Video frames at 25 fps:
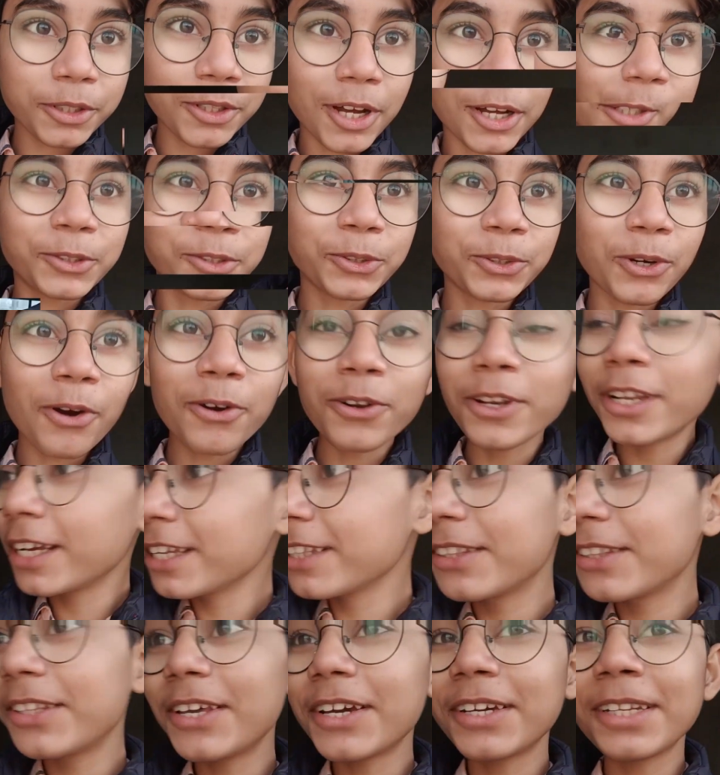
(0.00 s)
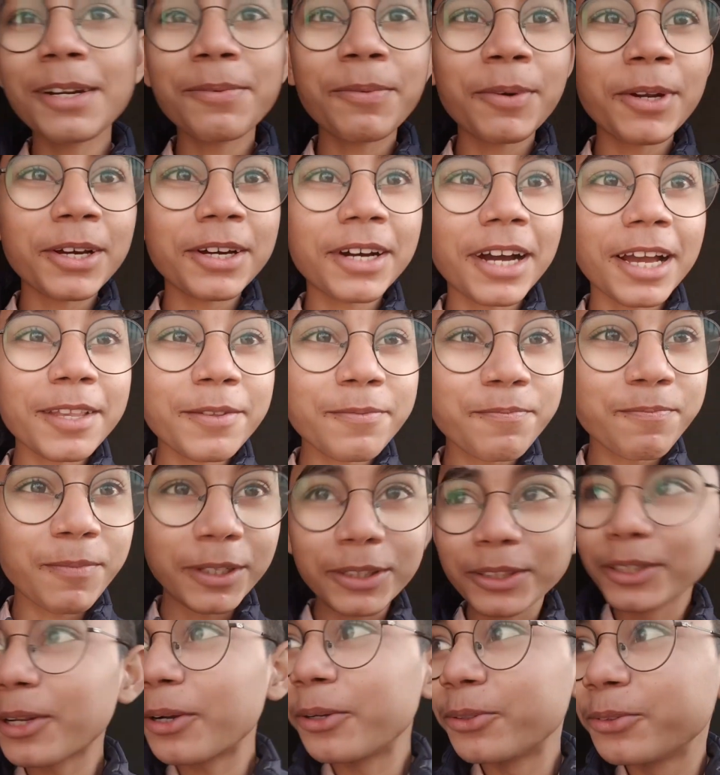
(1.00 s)
तो आ चुका हूँ लेकिन देखना पड़ेगा गाइज
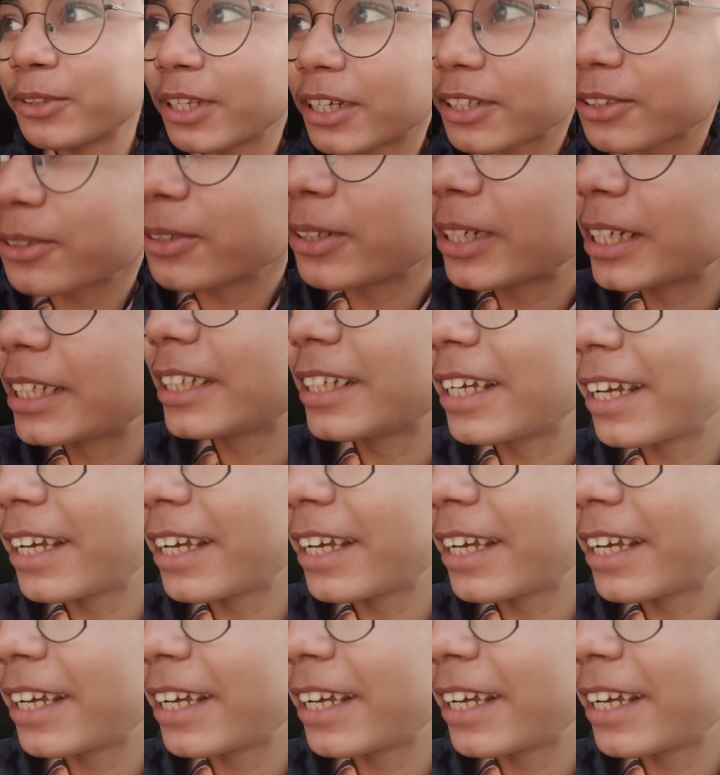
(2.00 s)
बंदर अंदर तो नहीं है